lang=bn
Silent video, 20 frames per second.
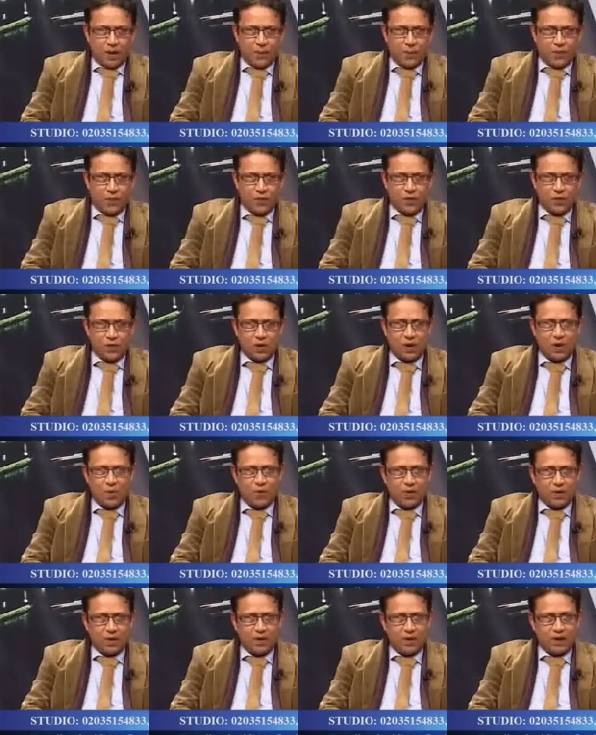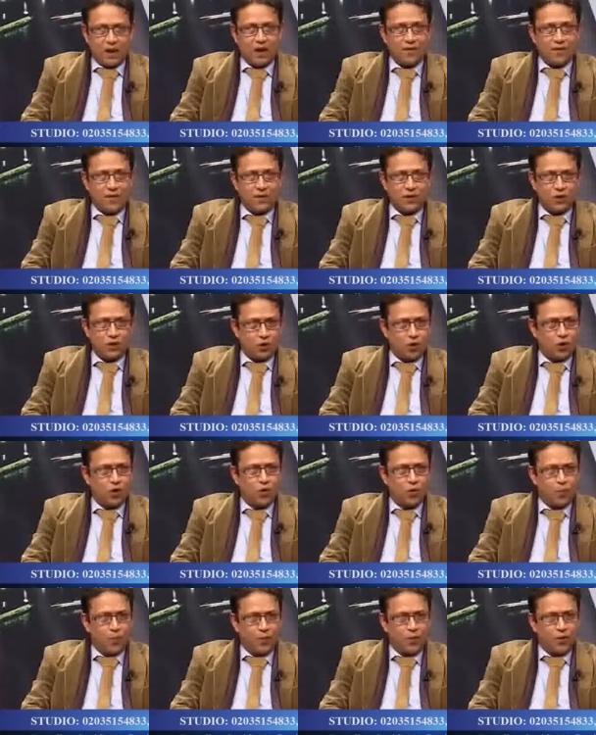প্রফেশনাল মর্গেজ অ্যাডভাইজার
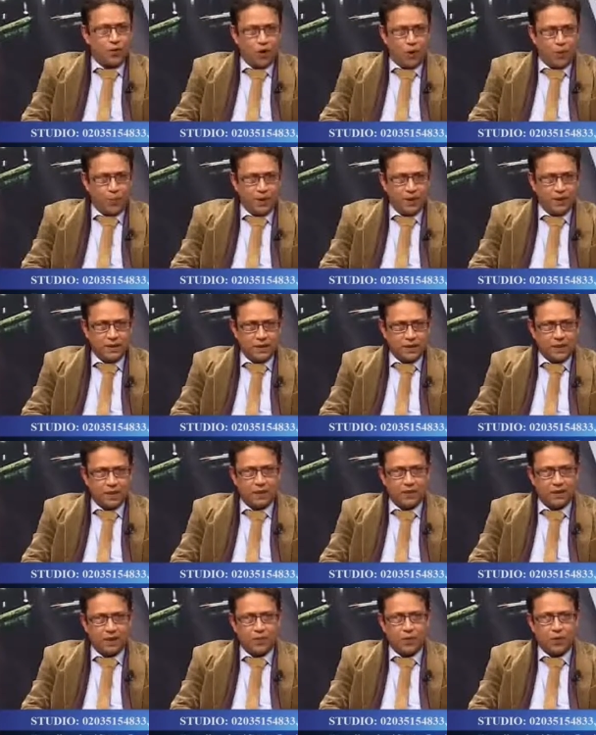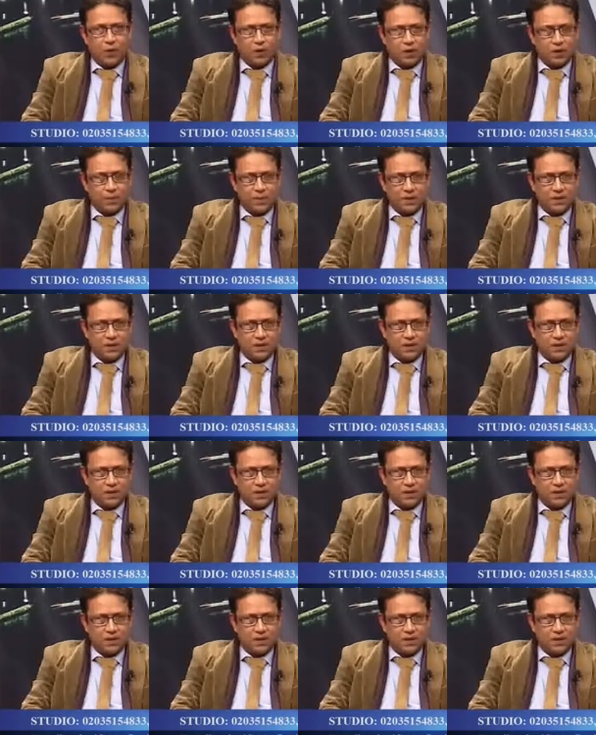স্বর্ণপূর্ণ হবেন সেক্ষেত্রে আপনি অনেক বেস্ট